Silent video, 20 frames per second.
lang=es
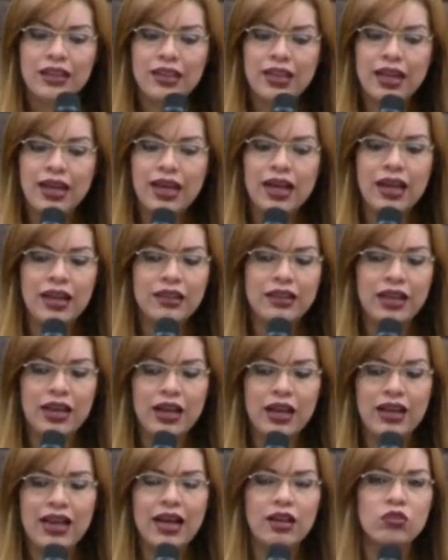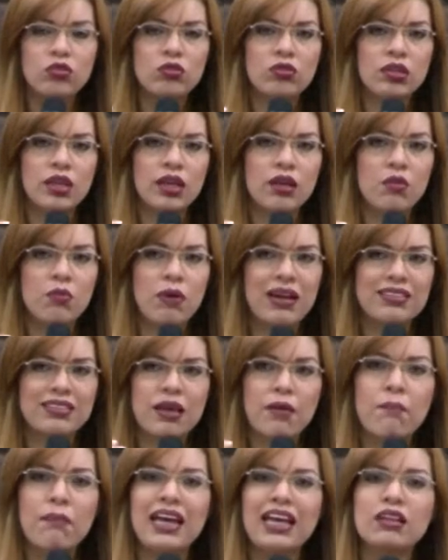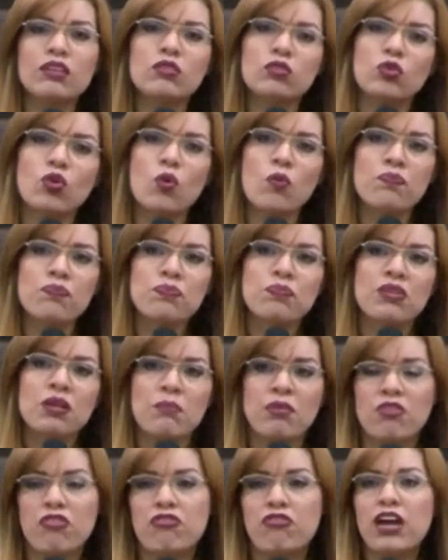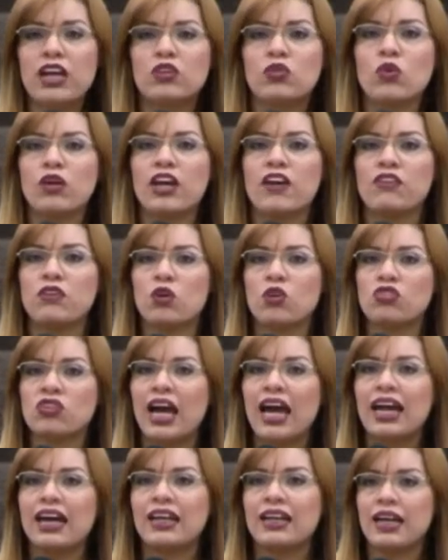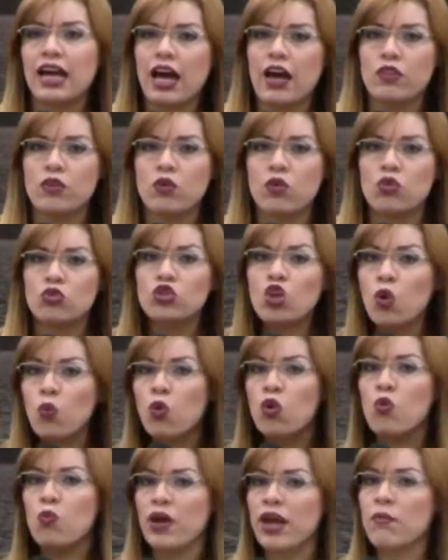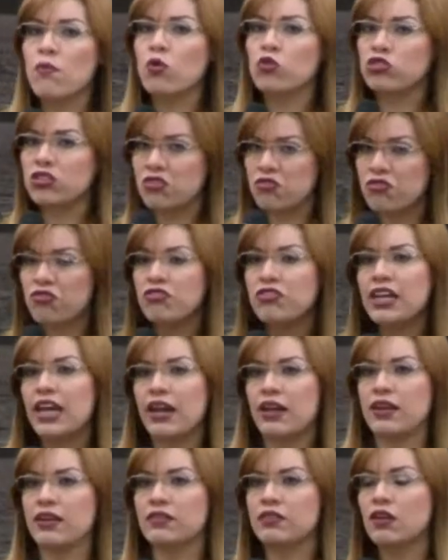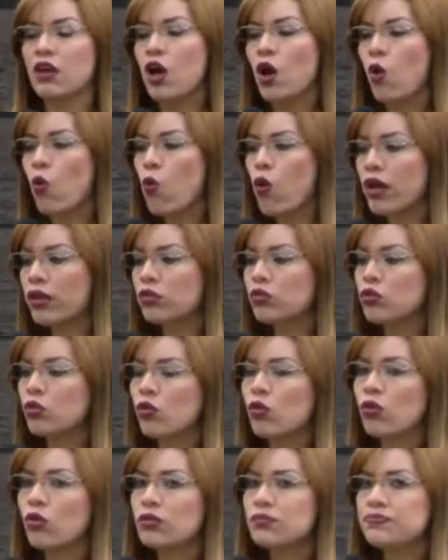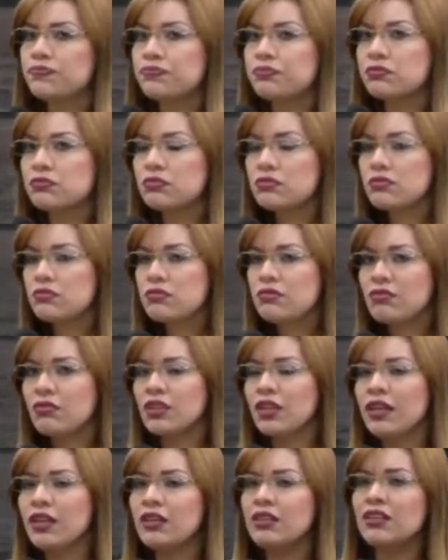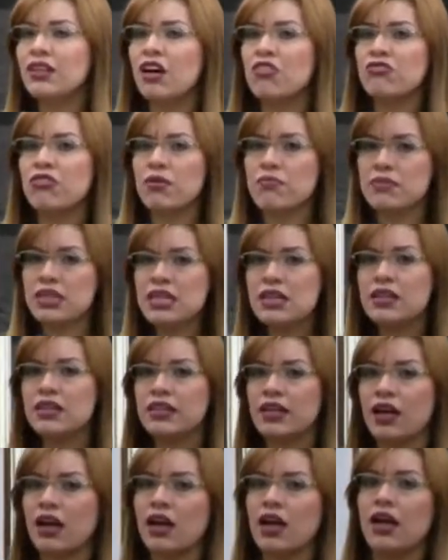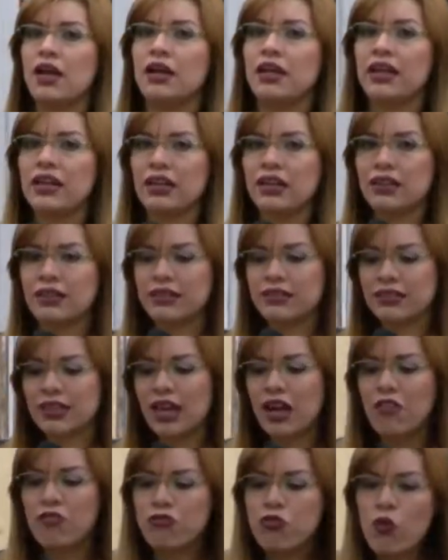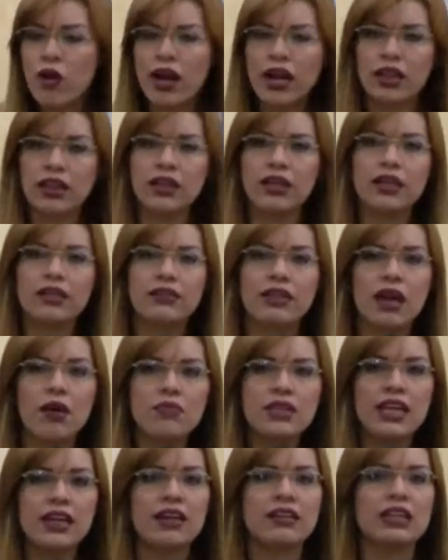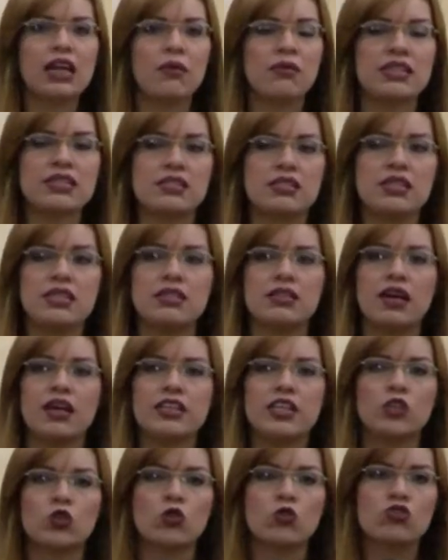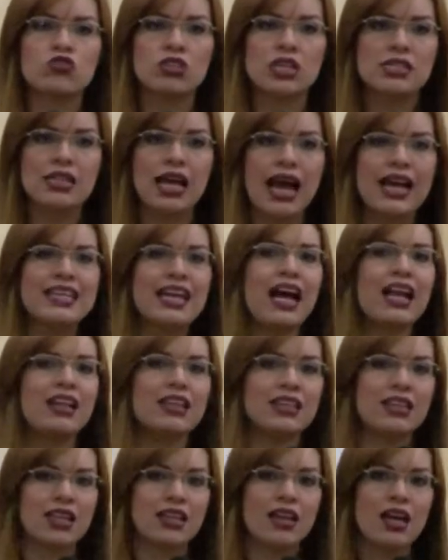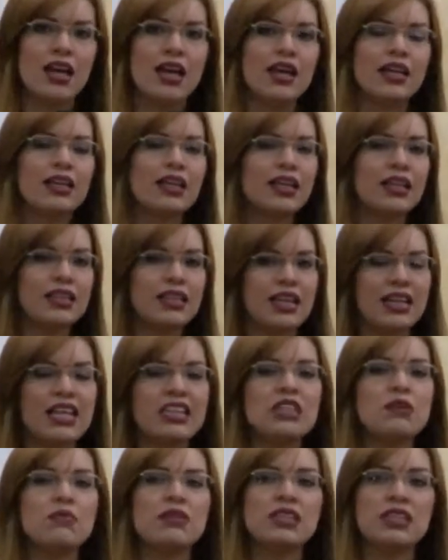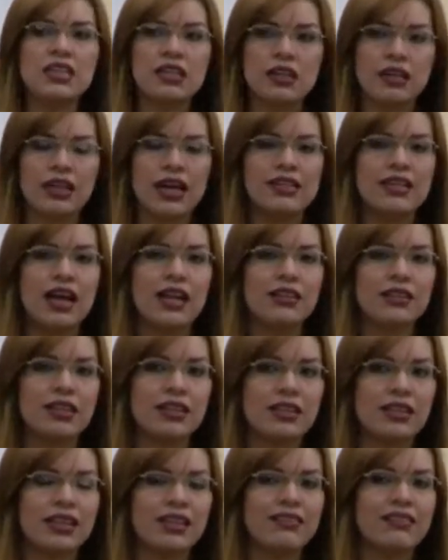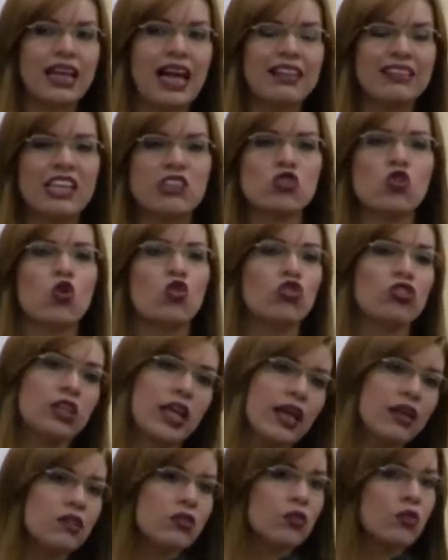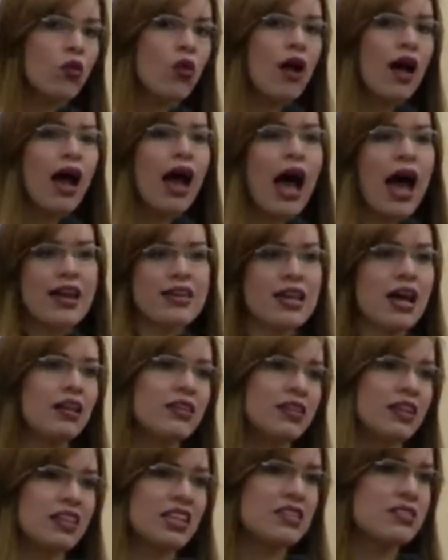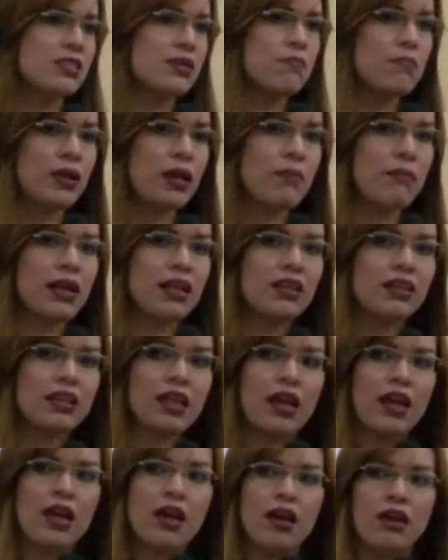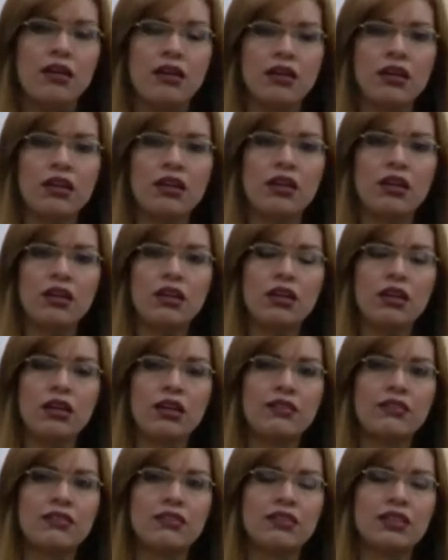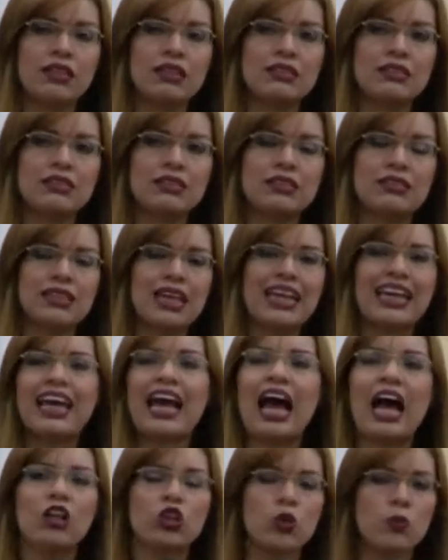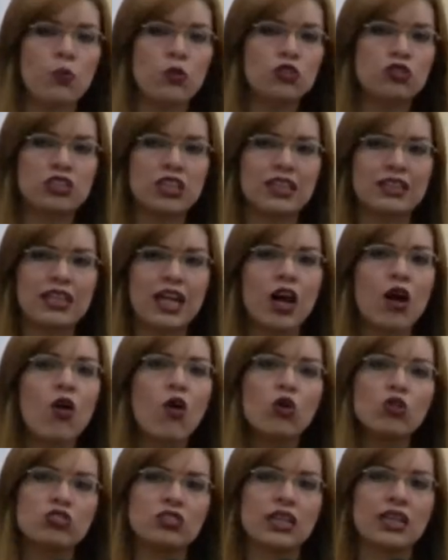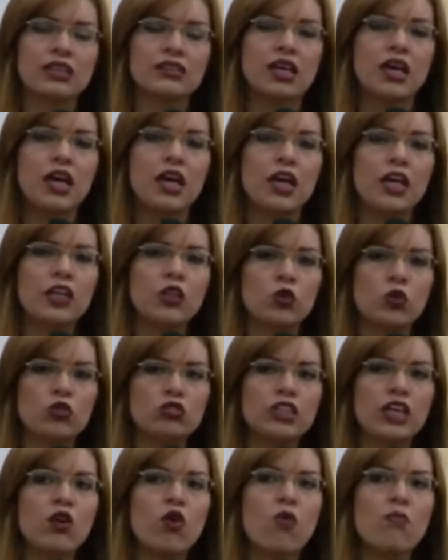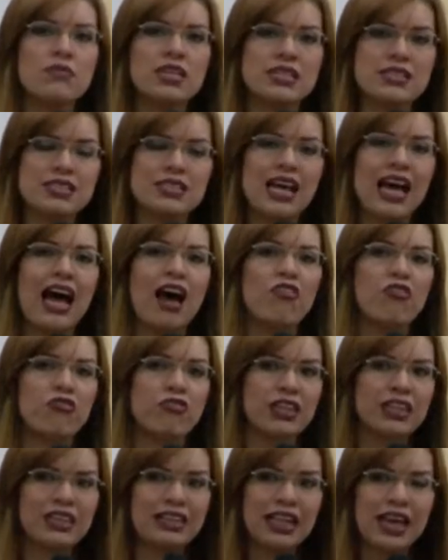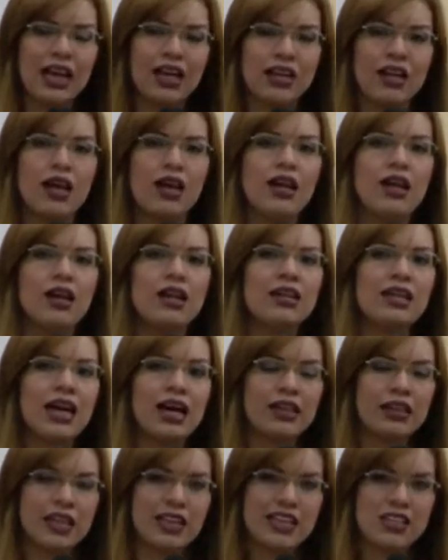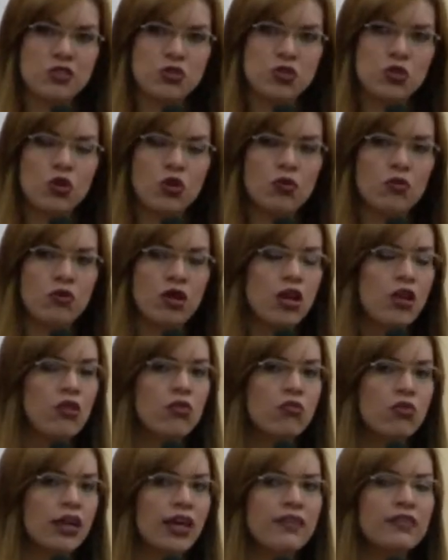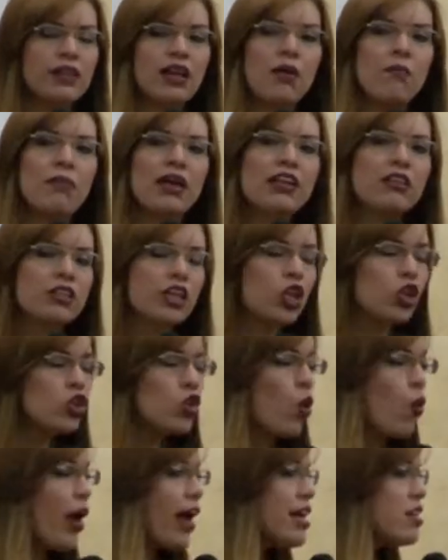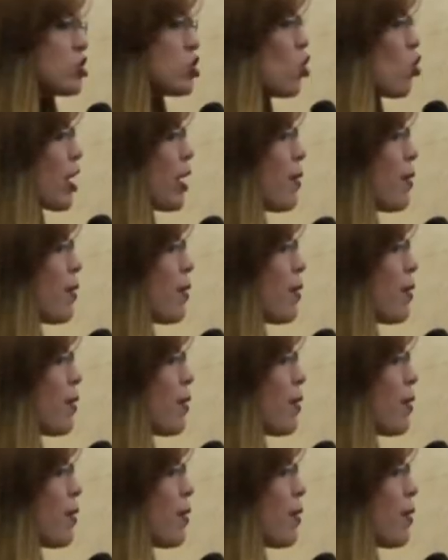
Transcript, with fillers: de, de las del basamento perfecto que Dios ha creado, nos volvemos infieles. Cuando en la familia eh, está fuerte, está bien establecida y entonces hay alguien que quiere dividirla, hay alguien que está descontento, hay alguien que simplemente eh, este, se está quejando por ciertas cosas, entonces comienza a afectar la relación. Generalmente no es lo